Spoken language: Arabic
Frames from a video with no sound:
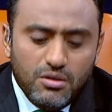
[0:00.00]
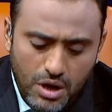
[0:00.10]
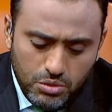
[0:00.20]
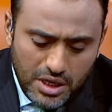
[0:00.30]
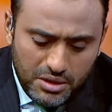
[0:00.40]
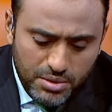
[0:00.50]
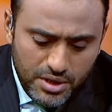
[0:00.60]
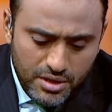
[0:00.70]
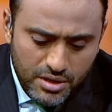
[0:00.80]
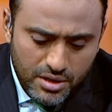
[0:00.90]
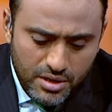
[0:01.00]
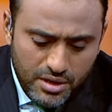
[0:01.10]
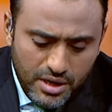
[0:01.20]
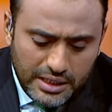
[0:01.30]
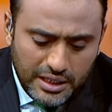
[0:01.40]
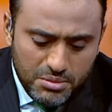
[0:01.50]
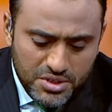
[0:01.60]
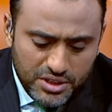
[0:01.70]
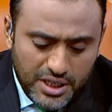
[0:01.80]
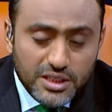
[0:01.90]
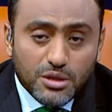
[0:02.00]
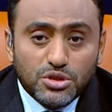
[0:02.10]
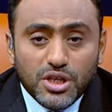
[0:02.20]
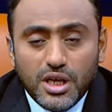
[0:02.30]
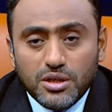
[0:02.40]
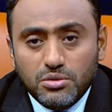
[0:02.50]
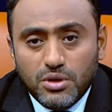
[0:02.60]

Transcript: واودت باكثر من 16 مجند